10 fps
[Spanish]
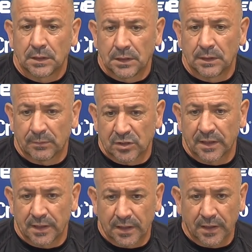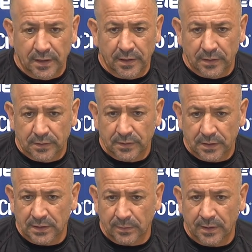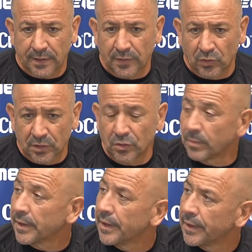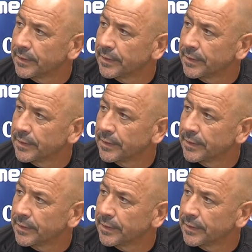y vamos a tener que, que trabajar de lo lindo para,